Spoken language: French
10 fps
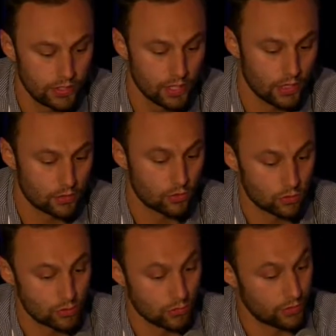c'est je
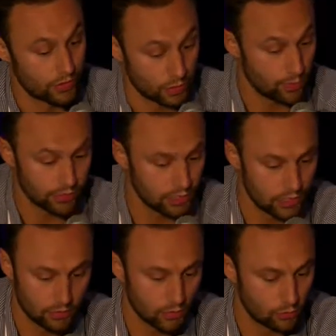pense, que c'est une
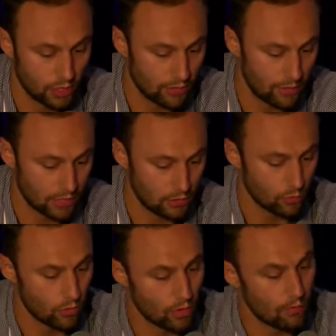question qui est tout à fait pertinente,
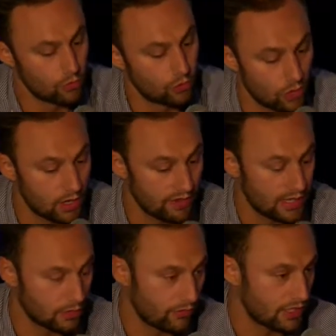mais on voit plutôt
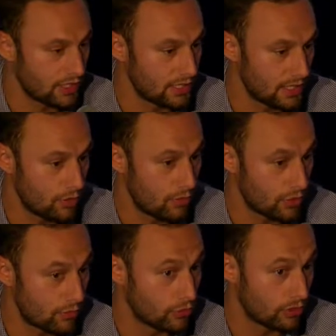l'inverse en fait qui se développe.
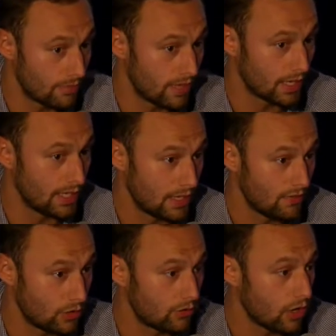On a plutôt des mairies qui
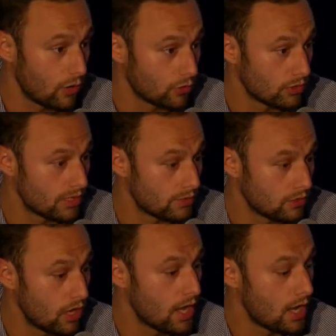viennent nous voir en nous
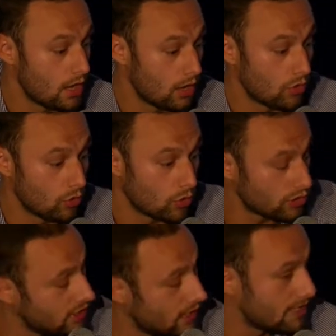disant euh, qu'on
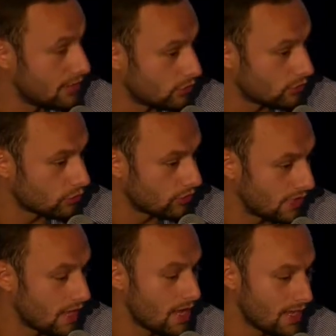redynamise le
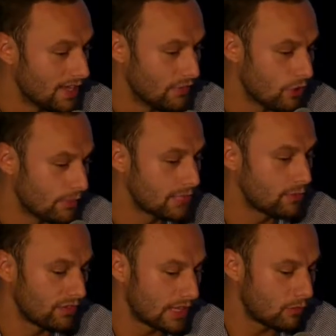centre-ville. Il y avait eu un petit
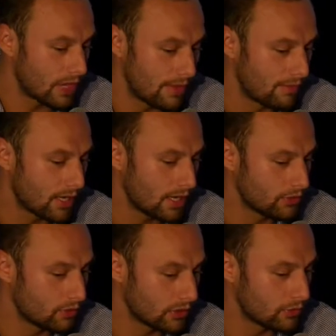peu finalement la même
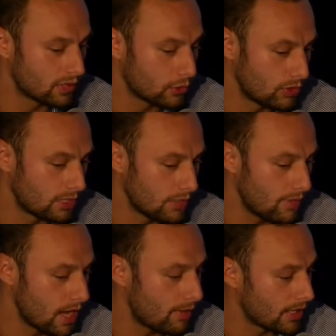crainte de l'industrie du
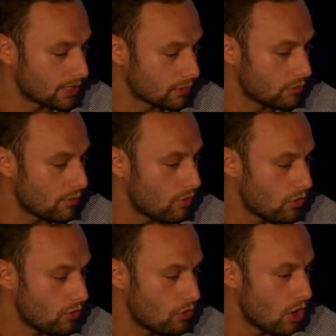cinéma à partir du
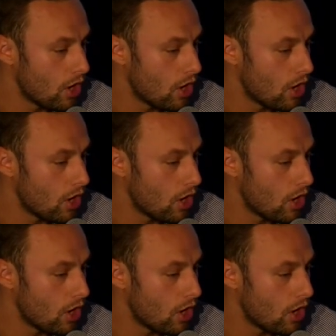moment où